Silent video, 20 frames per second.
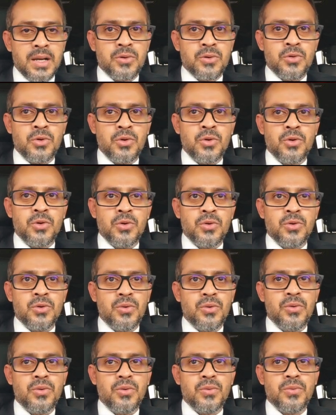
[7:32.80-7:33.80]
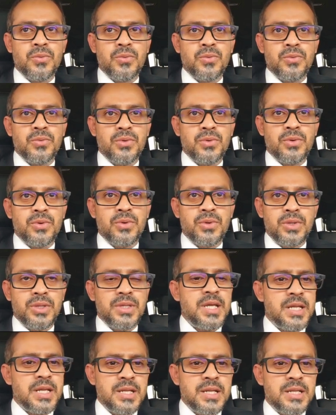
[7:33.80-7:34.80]
কোনো
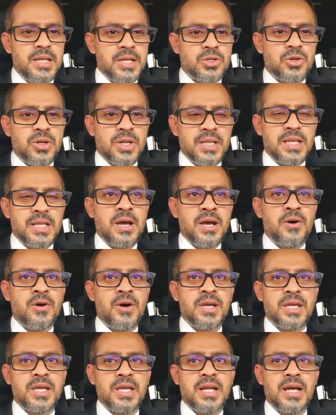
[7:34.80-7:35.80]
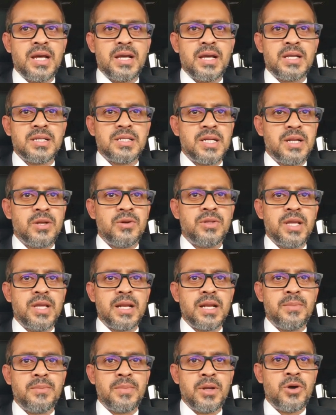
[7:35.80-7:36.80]
দিক নির্দেশনা দেয়া হয় কি না সেটাও
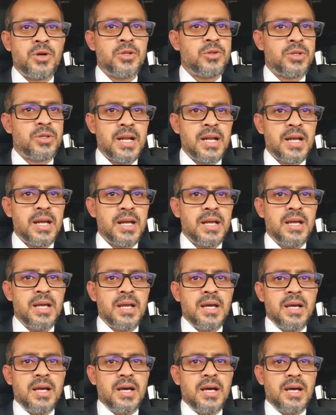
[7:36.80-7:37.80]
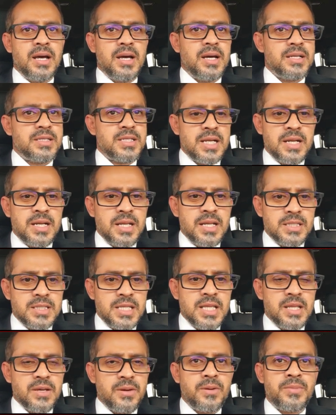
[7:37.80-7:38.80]
দেখলাম না হয়তো তারা সেটা নিয়ে
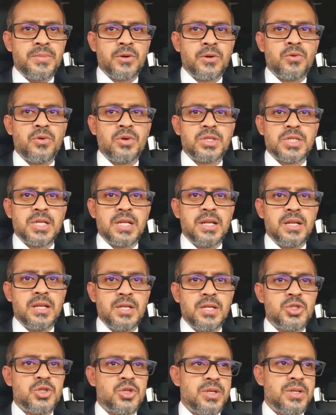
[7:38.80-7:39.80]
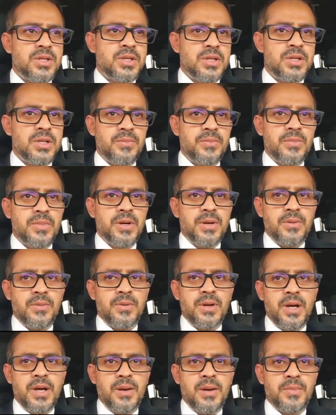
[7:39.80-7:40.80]
চিন্তা ভাবনা করছেন নিশ্চয়ই
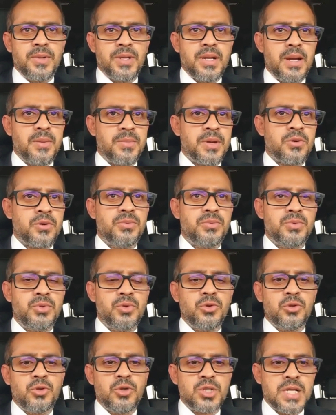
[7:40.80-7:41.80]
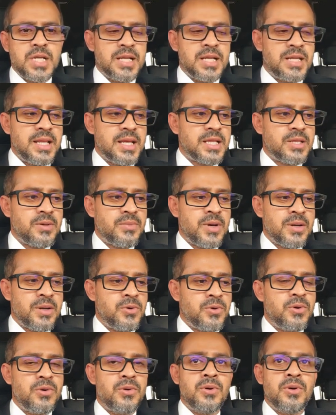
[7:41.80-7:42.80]
আমরা খুব দ্রুতই সেটা দেখতে পারবো